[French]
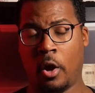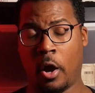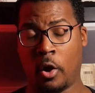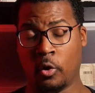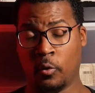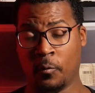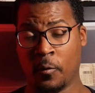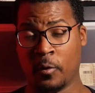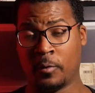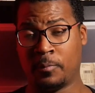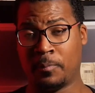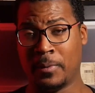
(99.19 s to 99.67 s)
Un
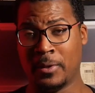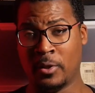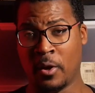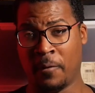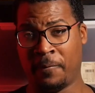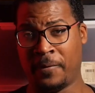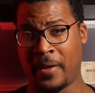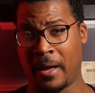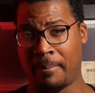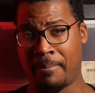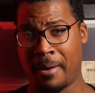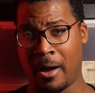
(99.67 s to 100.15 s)
nouveau
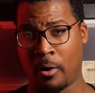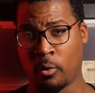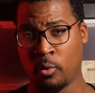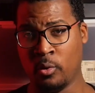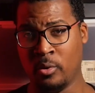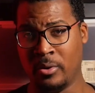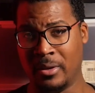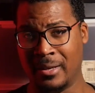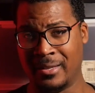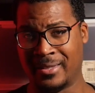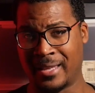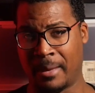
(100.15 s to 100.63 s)
spin-off y est
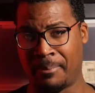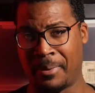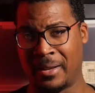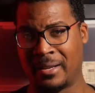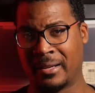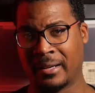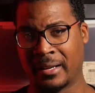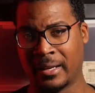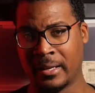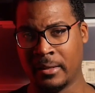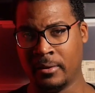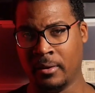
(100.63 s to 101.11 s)
apparu, il s'appelle
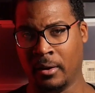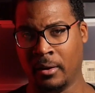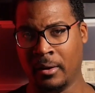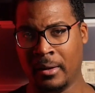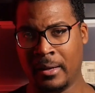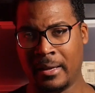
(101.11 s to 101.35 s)
Creed,